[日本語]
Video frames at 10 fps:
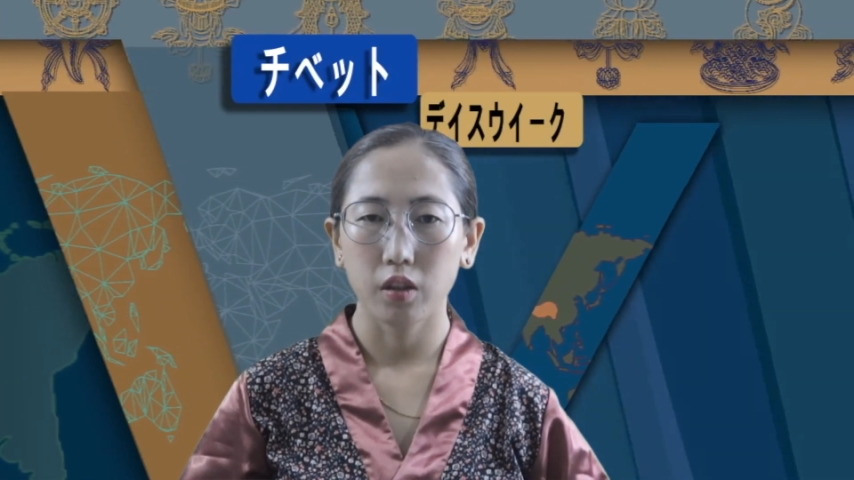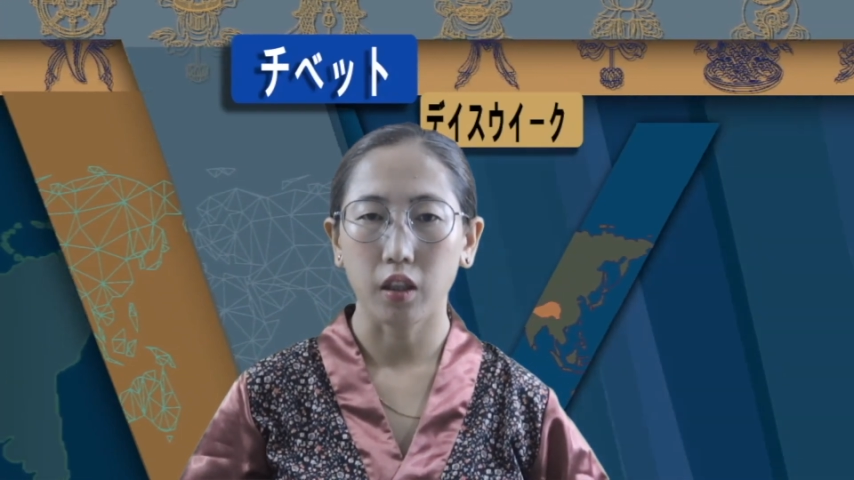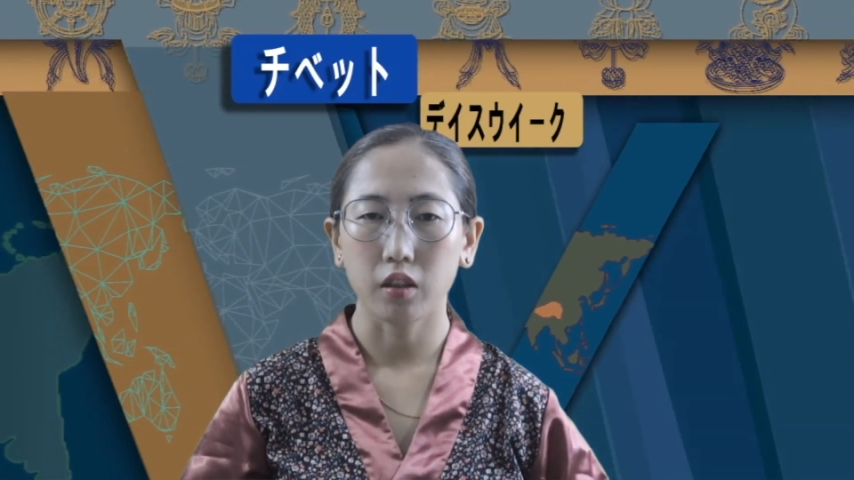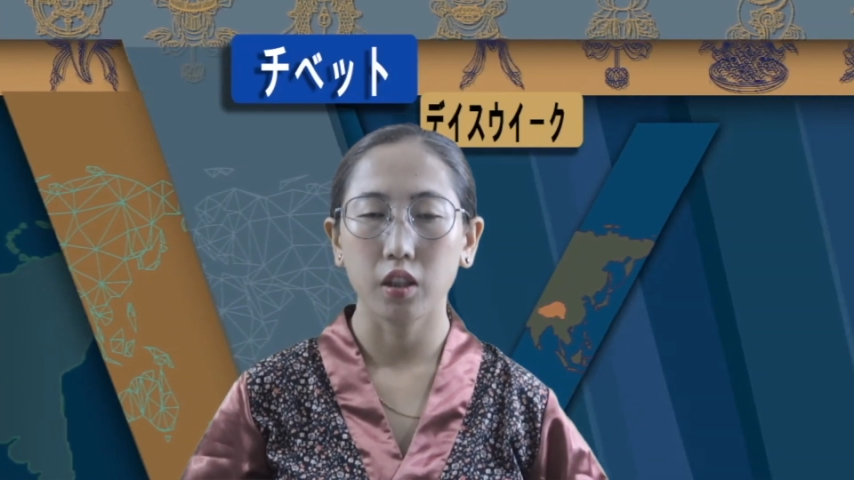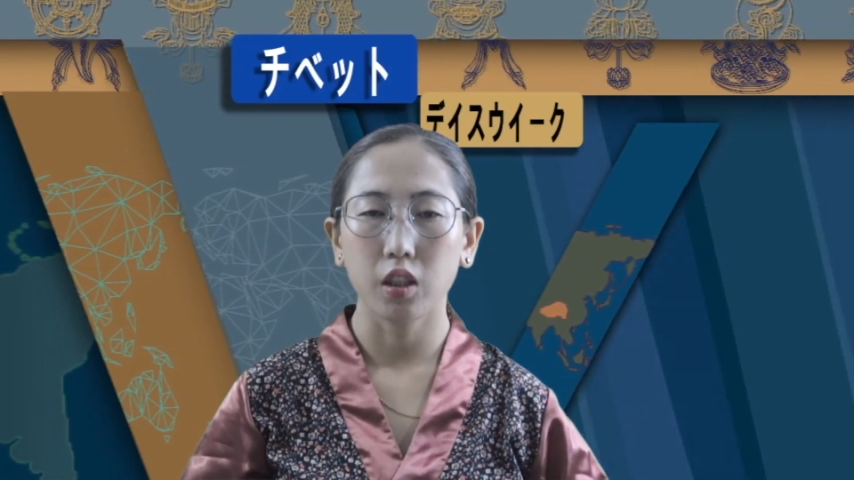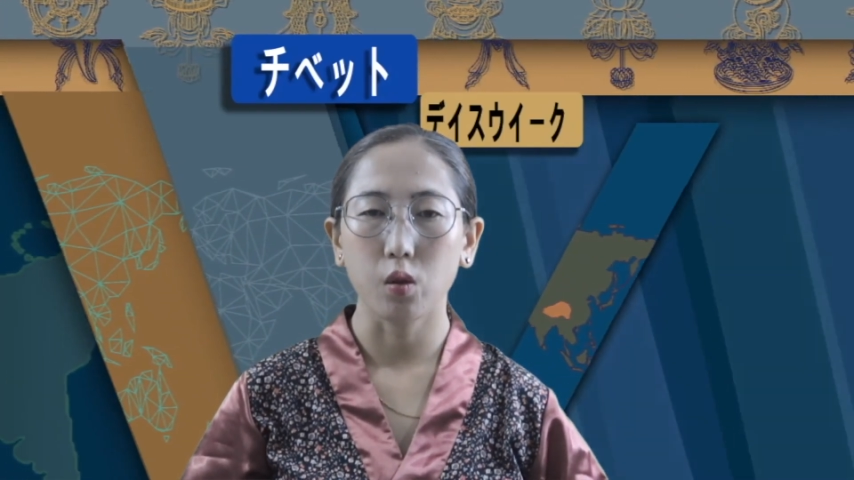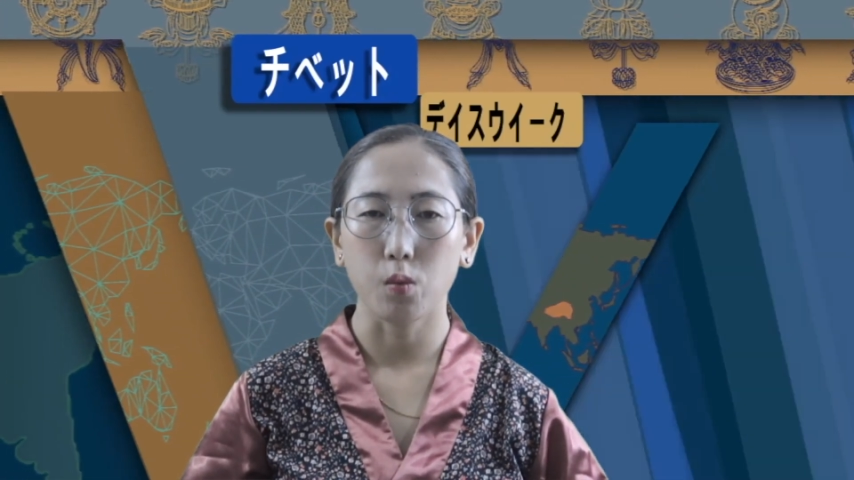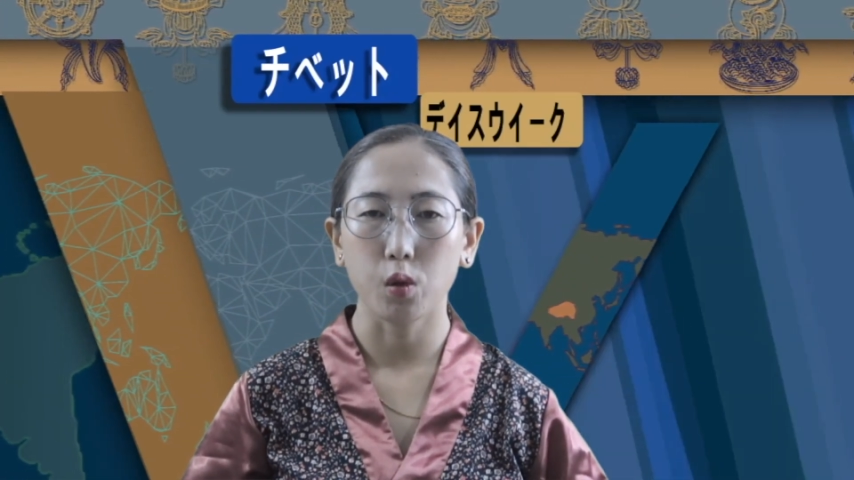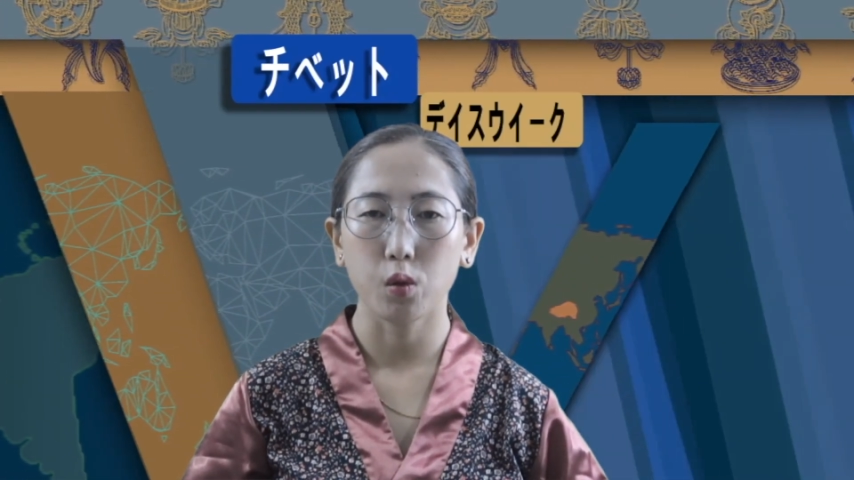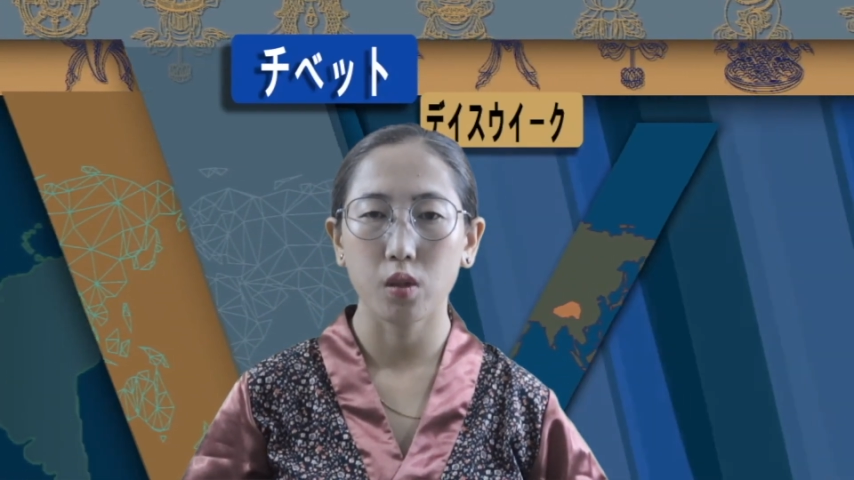学院の
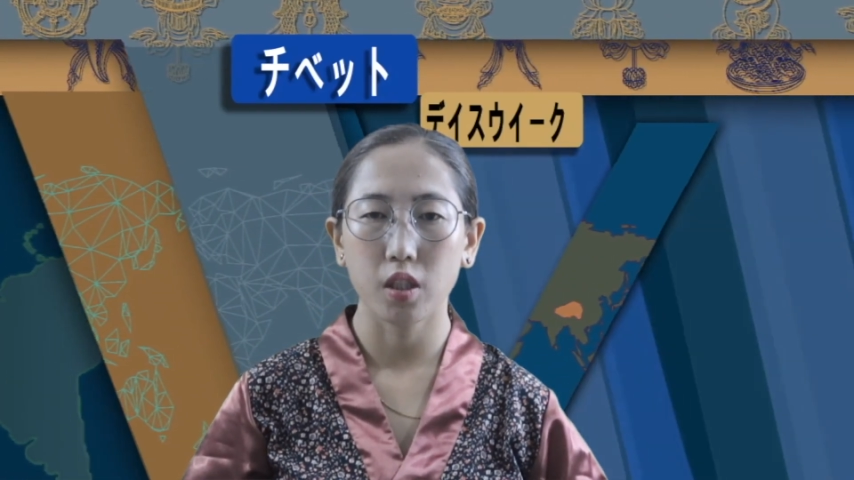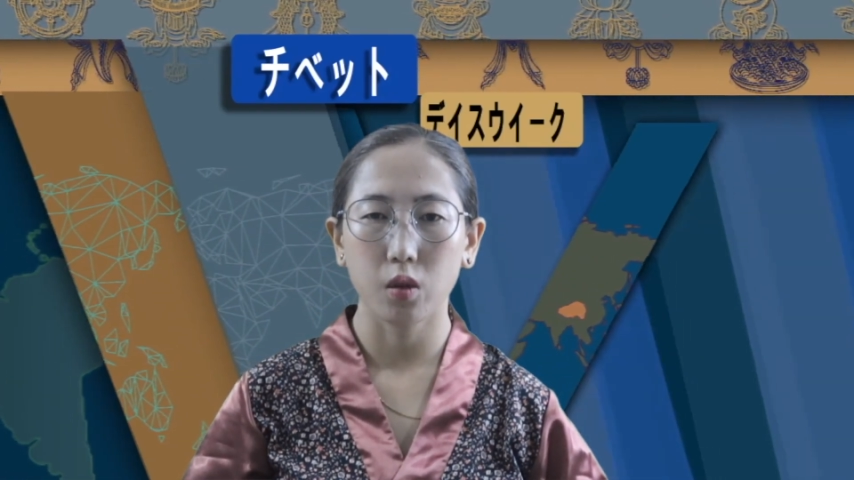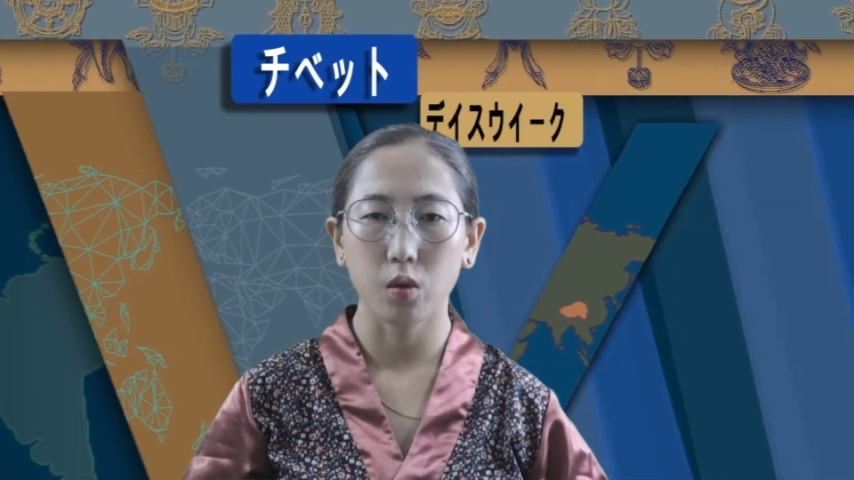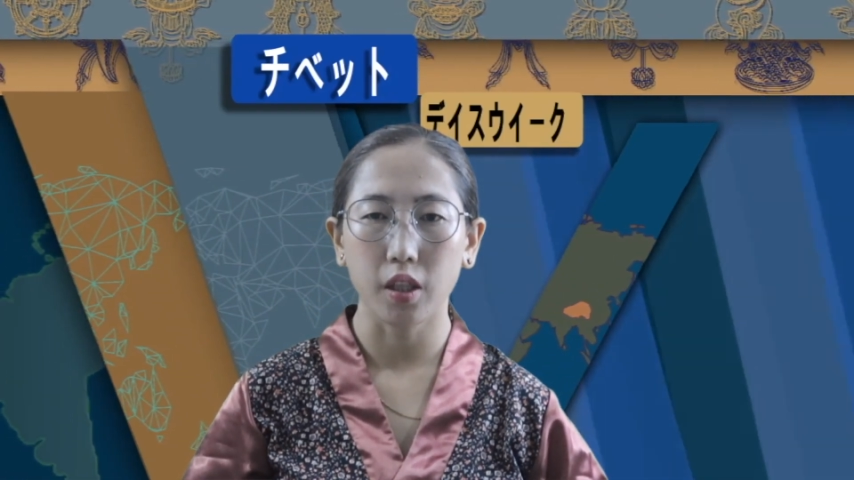モットセット